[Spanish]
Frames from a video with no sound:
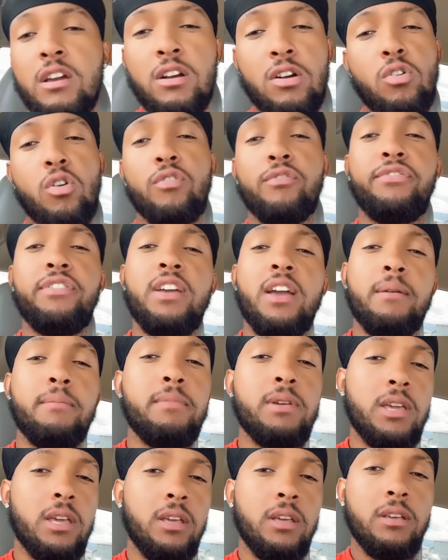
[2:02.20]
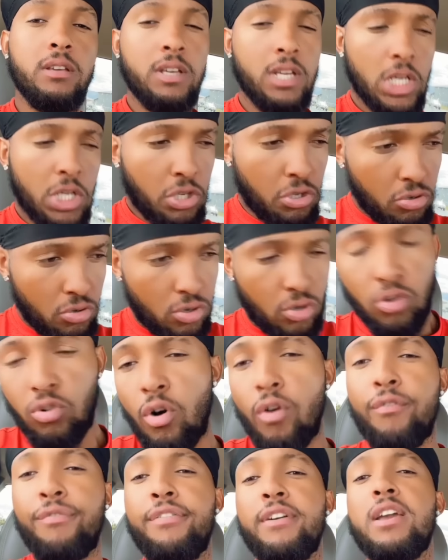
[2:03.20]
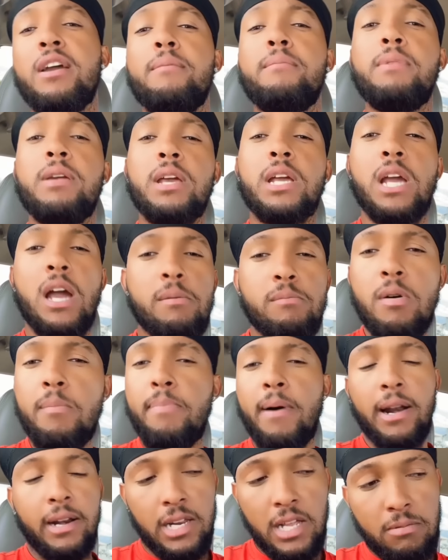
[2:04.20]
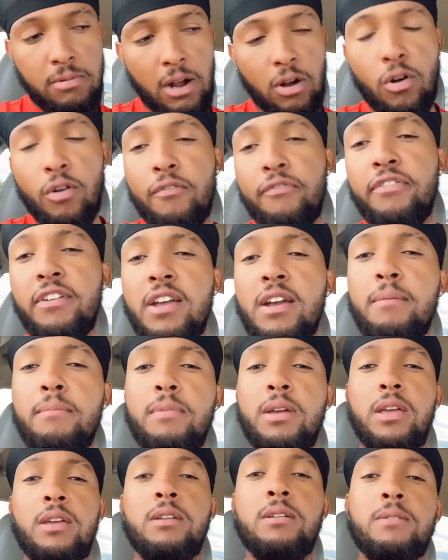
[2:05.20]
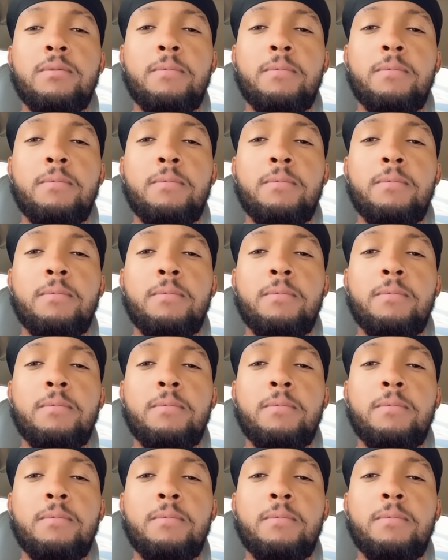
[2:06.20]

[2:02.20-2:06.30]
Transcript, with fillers: confía en mí, confía en mí, que amo para arriba, confía en mí.